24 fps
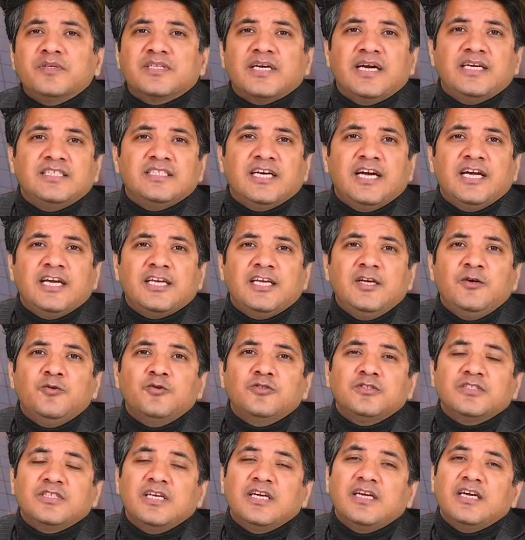बताई जाएगी
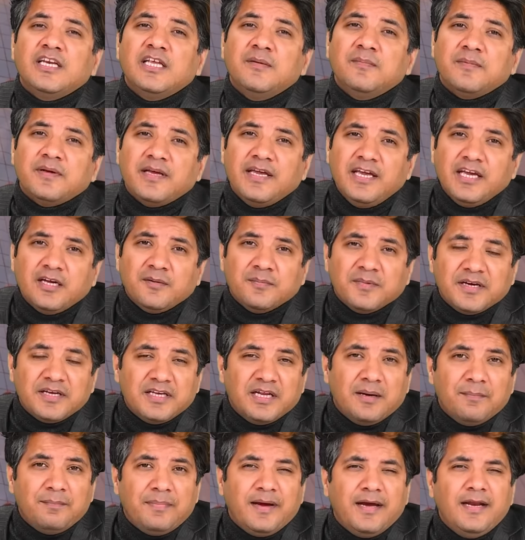उसके करीब एक
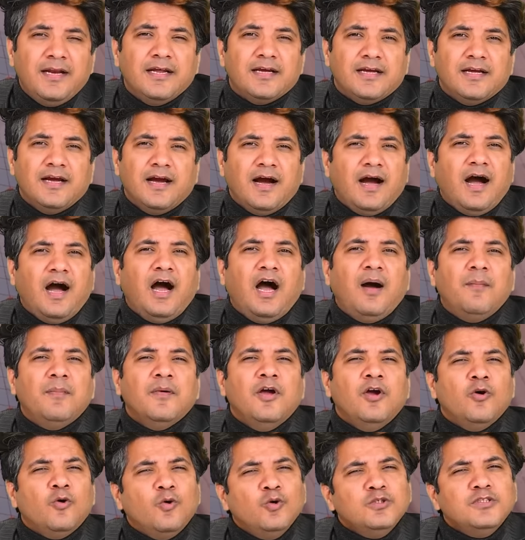महीना पहले आप
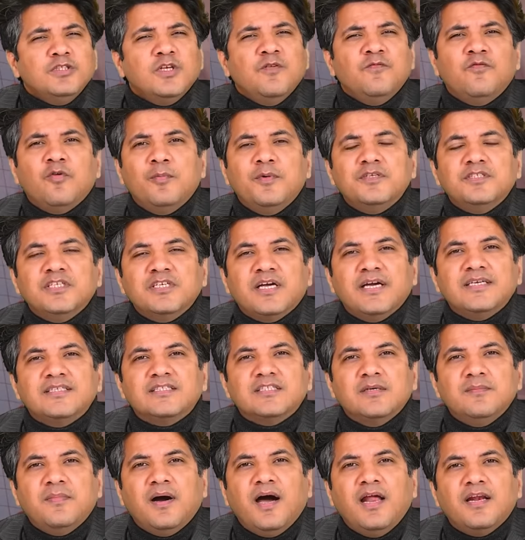उस इंफॉर्मेशन का
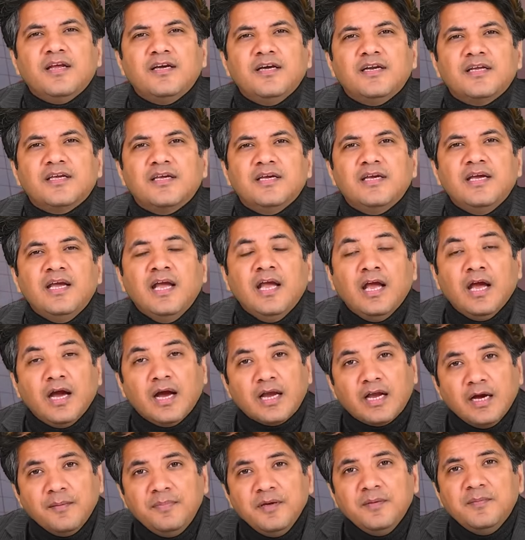इस्तेमाल करके
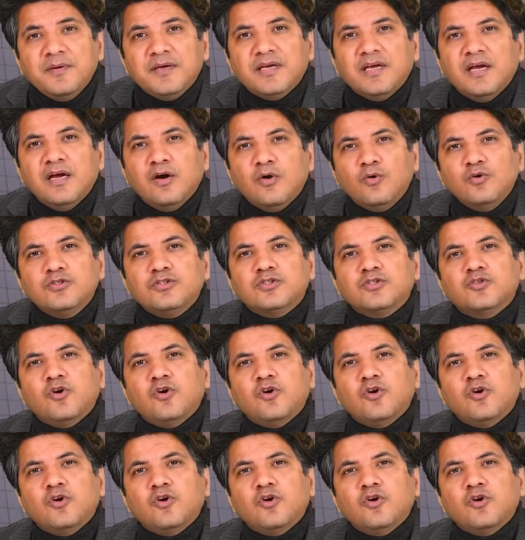कभी भी उस